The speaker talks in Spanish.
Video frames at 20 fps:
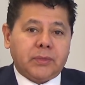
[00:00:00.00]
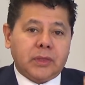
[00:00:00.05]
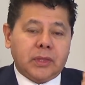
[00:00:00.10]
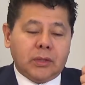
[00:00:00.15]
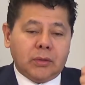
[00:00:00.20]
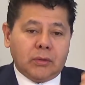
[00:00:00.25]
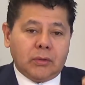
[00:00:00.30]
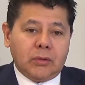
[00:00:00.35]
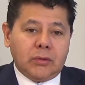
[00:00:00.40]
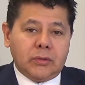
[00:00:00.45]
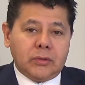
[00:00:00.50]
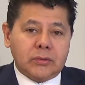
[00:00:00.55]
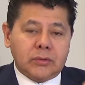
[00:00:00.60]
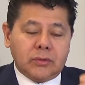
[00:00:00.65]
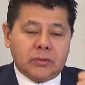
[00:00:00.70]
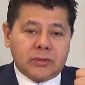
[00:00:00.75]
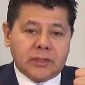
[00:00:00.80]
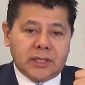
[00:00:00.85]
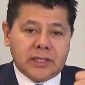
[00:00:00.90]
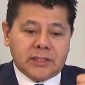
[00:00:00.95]
todos
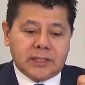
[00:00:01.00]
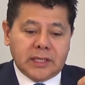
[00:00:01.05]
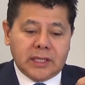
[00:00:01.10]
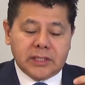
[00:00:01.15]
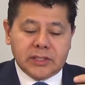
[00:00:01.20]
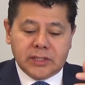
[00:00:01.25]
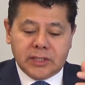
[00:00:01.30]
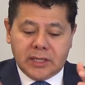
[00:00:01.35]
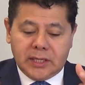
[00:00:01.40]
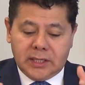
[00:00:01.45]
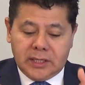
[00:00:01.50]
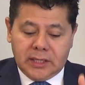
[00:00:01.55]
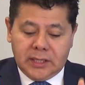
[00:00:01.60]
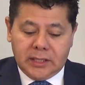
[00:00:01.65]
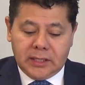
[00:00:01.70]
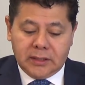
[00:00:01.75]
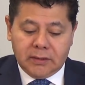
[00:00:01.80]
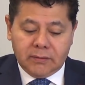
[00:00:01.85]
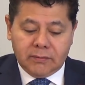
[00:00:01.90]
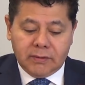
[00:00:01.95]
los que están ya en
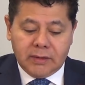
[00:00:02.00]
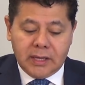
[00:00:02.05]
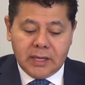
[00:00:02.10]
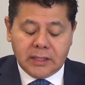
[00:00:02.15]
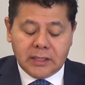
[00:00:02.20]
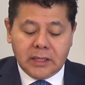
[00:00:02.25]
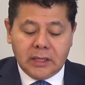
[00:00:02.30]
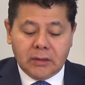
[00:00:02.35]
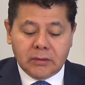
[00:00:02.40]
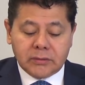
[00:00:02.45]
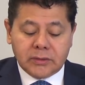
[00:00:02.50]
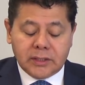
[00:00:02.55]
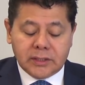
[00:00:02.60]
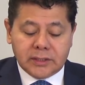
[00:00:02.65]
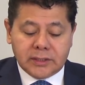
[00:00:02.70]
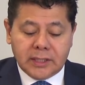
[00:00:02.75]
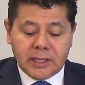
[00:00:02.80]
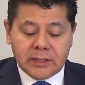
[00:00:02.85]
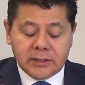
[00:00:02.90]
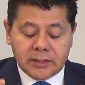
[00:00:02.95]
Quebec y los que
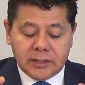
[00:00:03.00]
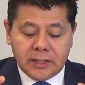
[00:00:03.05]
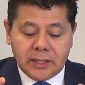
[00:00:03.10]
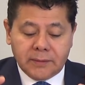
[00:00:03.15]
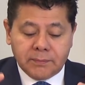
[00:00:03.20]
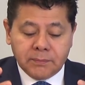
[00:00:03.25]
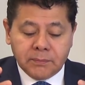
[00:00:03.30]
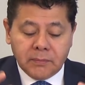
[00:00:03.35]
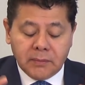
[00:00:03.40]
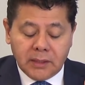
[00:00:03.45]
están ya